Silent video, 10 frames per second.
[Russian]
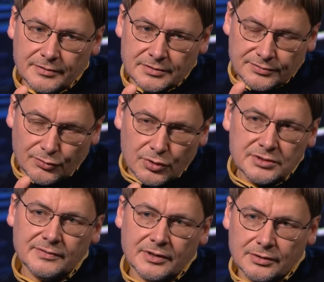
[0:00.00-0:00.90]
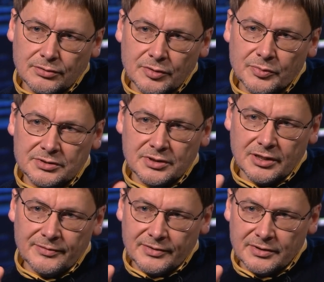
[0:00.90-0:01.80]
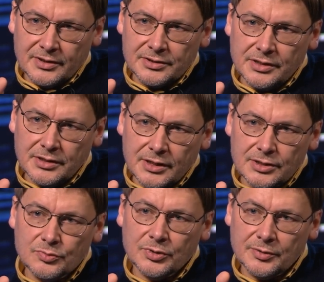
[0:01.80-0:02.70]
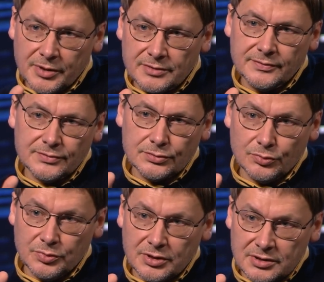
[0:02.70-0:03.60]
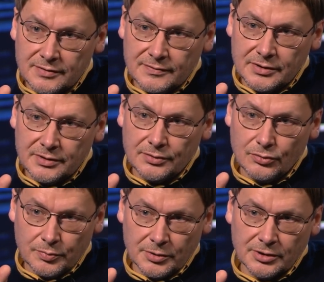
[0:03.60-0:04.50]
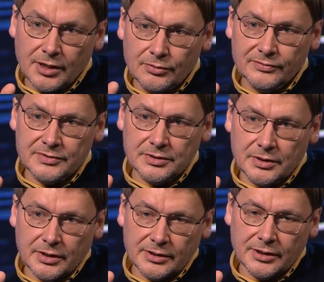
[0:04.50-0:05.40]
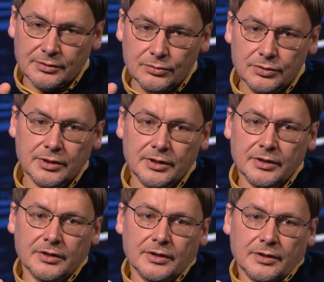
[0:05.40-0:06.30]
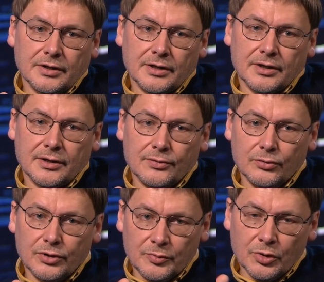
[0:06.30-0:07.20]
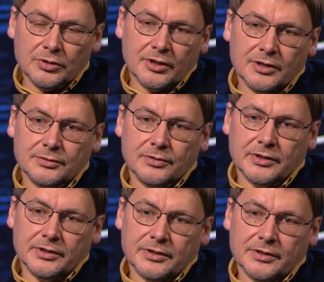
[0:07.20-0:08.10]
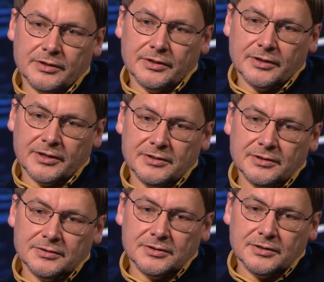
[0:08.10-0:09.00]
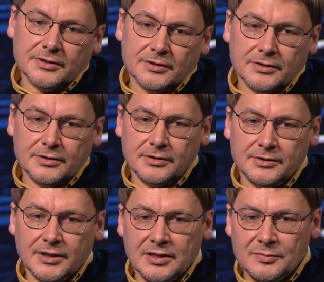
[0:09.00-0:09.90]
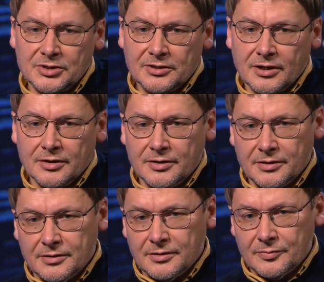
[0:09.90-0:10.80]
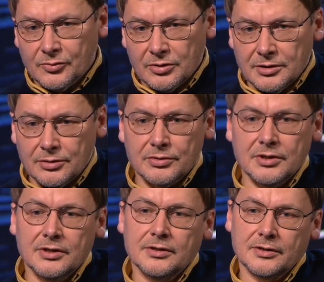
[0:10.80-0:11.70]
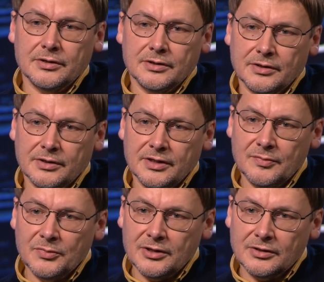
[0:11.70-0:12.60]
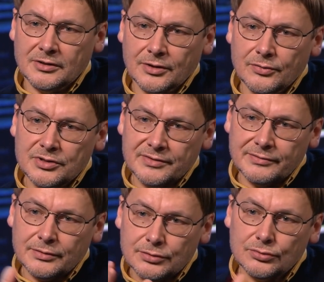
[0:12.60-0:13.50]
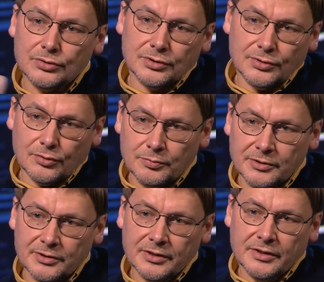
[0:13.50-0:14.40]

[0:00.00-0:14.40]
свойства, которые мы знаем в отношении разума, и прежде всего субъективный опыт. Как он возникает? Откуда а, у ребенка, который э, родился э, таким же, как э, многие другие, имеет такой же эволюционный опыт?